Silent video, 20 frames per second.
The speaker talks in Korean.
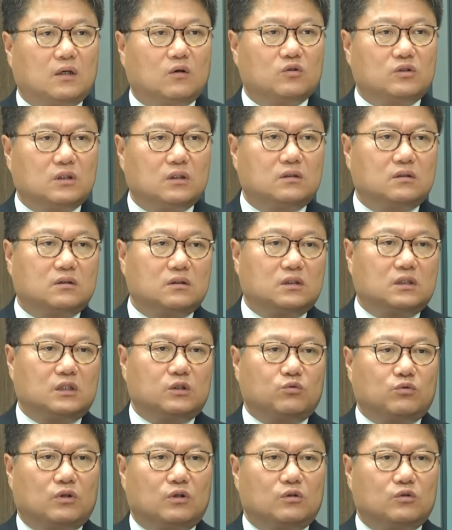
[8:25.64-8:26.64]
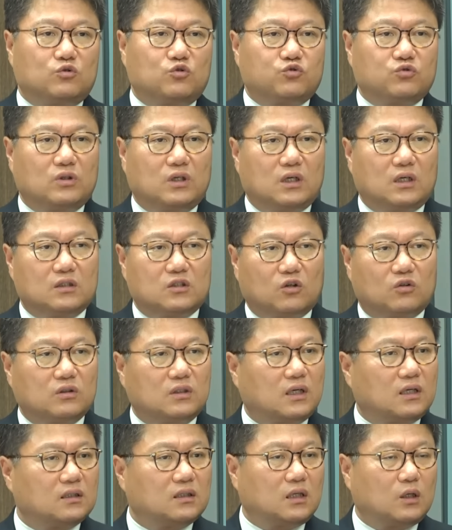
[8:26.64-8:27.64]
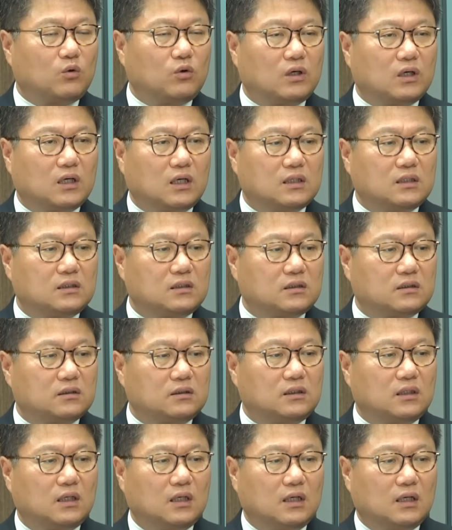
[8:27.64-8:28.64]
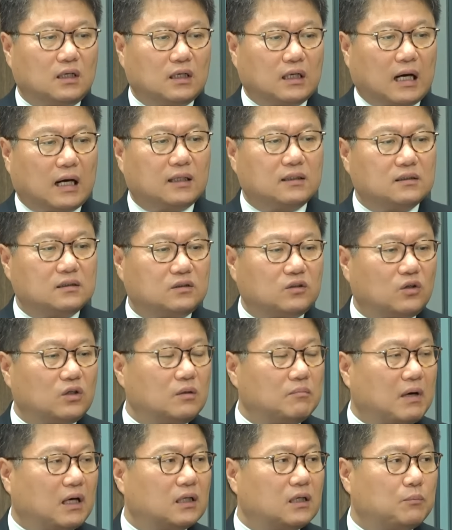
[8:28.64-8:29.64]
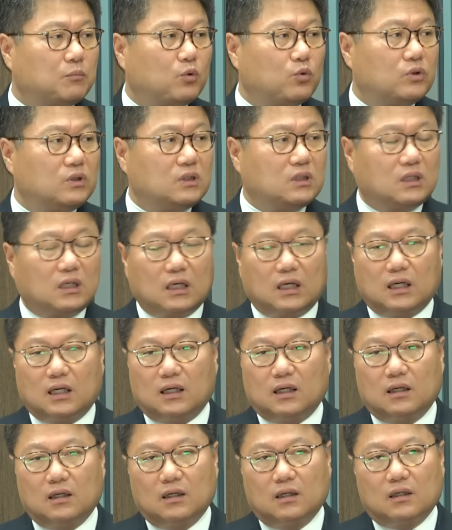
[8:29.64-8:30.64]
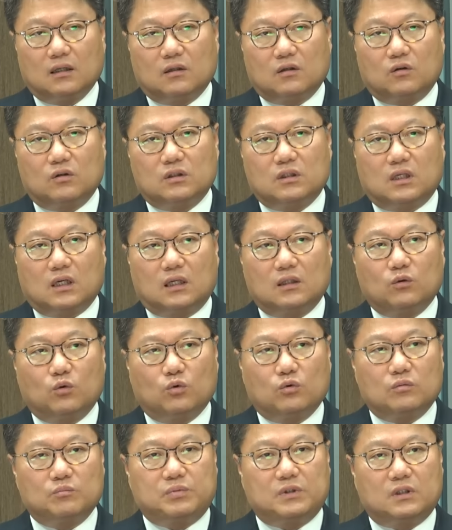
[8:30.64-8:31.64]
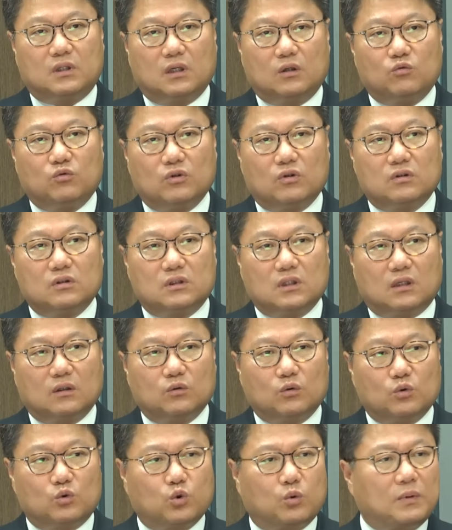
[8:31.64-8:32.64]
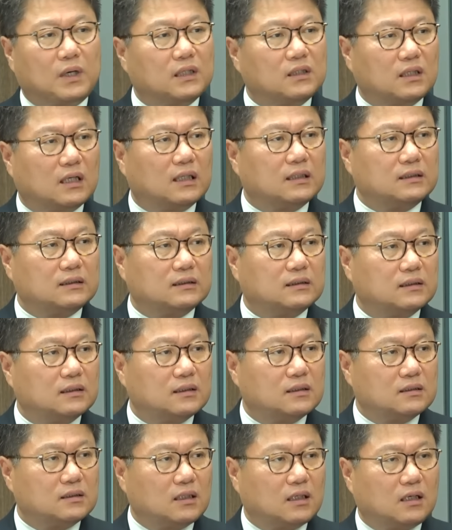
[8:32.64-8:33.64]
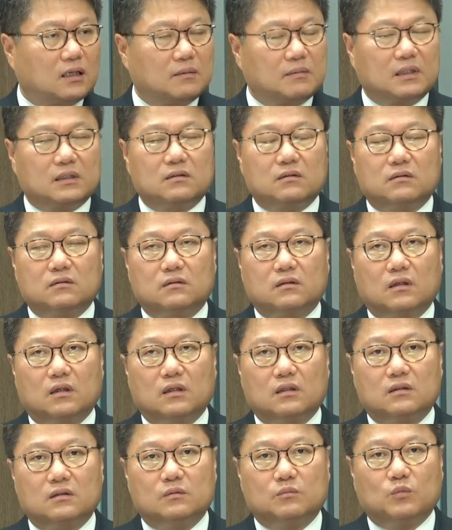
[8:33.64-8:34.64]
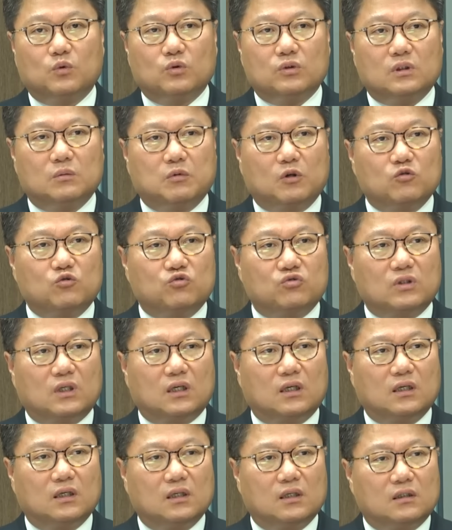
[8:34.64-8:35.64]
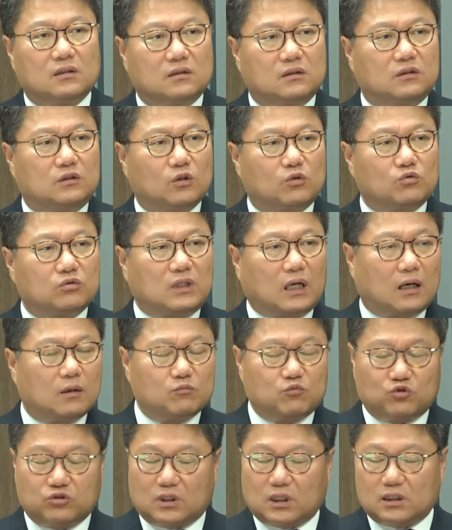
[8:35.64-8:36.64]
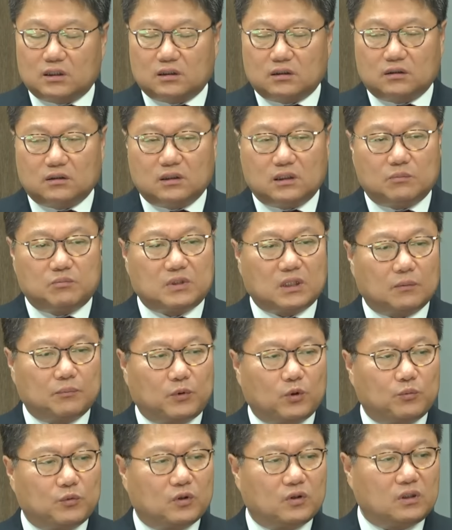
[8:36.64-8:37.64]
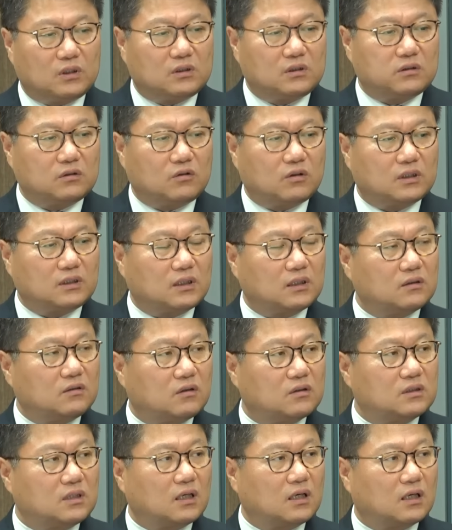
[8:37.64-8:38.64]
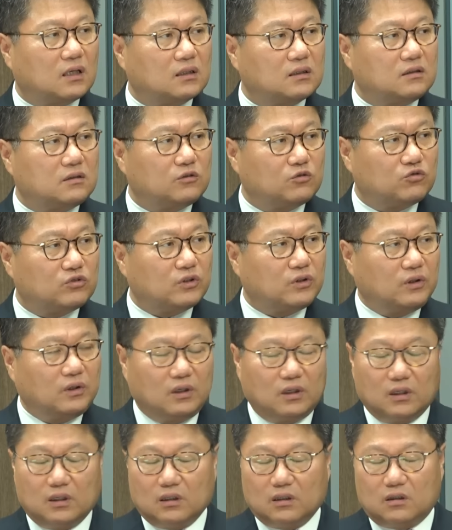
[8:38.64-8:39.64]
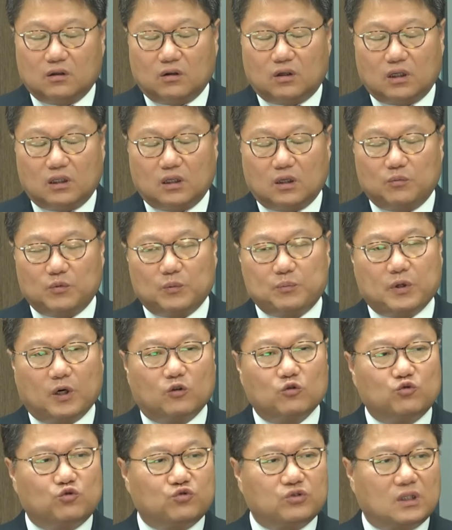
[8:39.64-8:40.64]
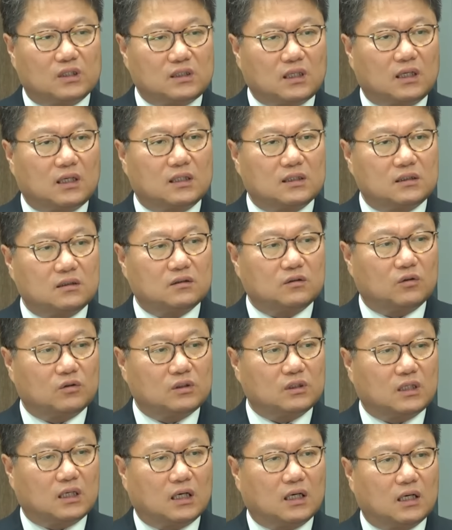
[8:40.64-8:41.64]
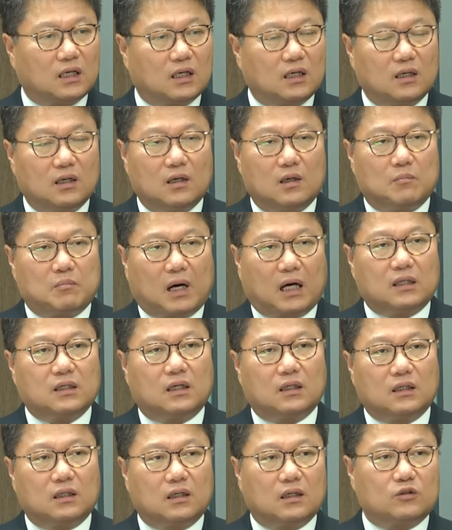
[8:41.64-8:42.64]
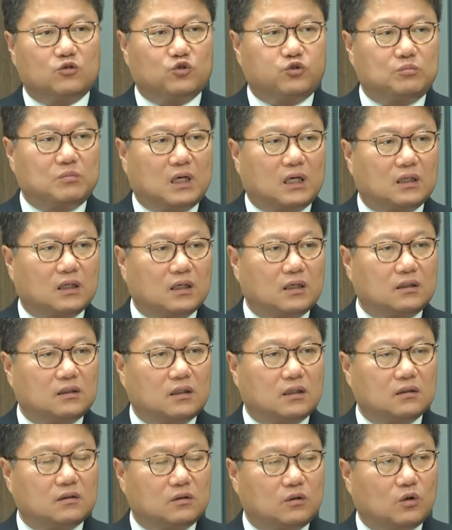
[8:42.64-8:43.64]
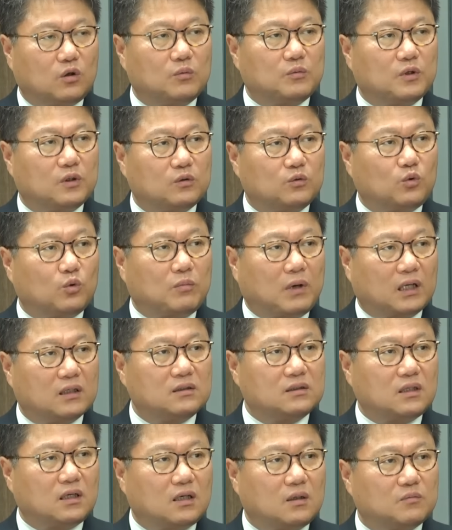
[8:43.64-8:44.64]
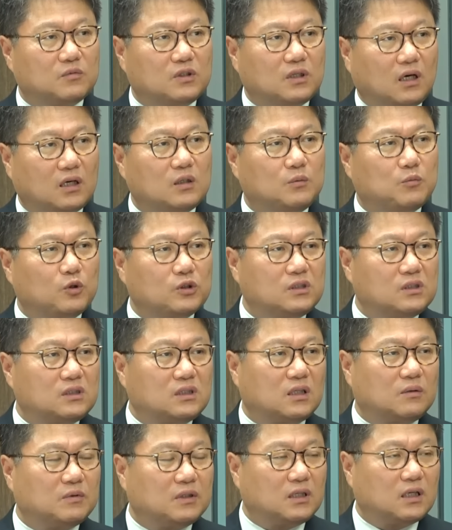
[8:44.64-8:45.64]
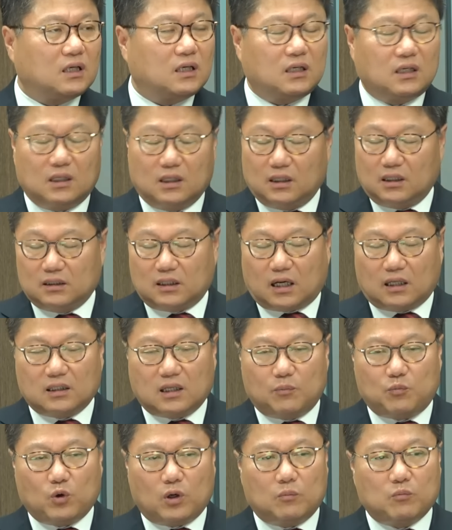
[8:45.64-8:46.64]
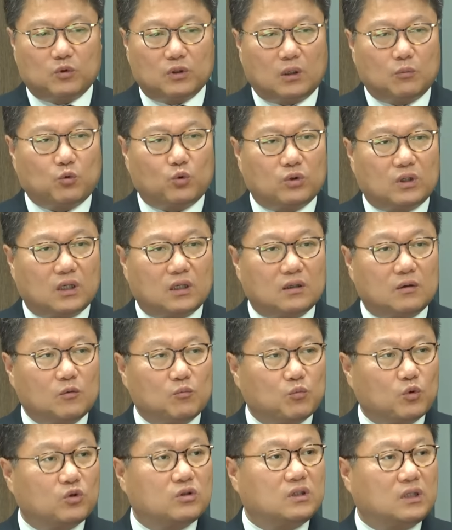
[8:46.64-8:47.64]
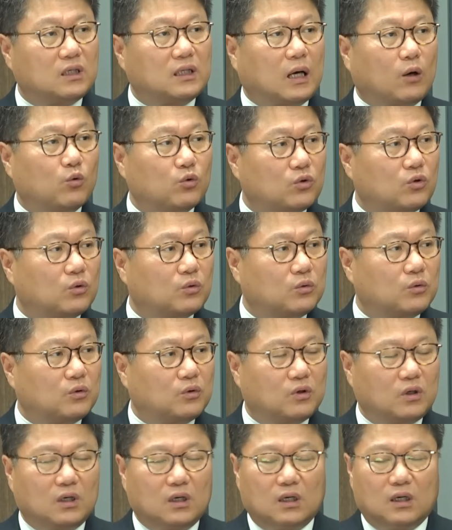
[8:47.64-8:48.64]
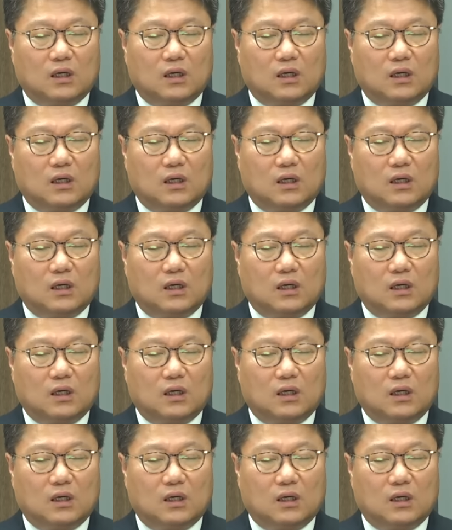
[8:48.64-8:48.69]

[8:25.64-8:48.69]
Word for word: 어쨌든 7월 중에 전당대회가 있을 가능성이 많아 보이니까 네. 그러니까 한동훈 비대위원장도 조만간 제가 봤을 때는 뭐 이번 주나 늦어도 다음 주까지는 입장 표명이 있을 것 같다는 그런 생각이 들고요. 예. 그렇게 되면 변수가 사라지는 거니까 만약에 내가 출마 안 하겠다 그러면 또 많은 사람들이 아 이번 이참에 내가 당 대표 한번 해볼까 뭐 그렇게 나올 거고 음.